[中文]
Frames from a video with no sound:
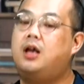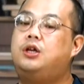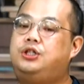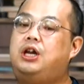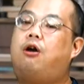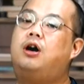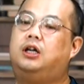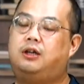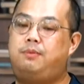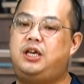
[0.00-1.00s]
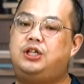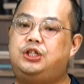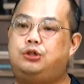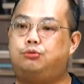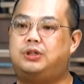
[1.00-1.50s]
萧何的民意
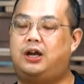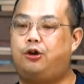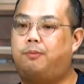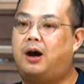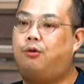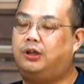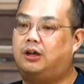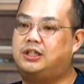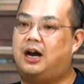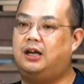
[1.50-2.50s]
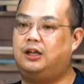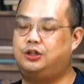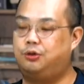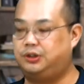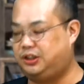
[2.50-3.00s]
指数在刘邦回到长安的时
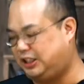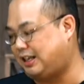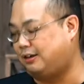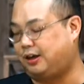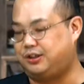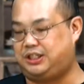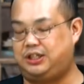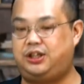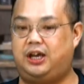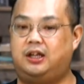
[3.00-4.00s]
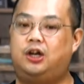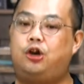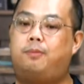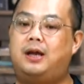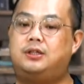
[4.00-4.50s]
候是荡到极点，而
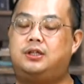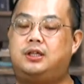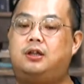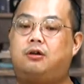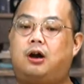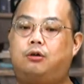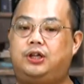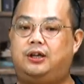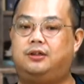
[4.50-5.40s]
刘邦则升到高点。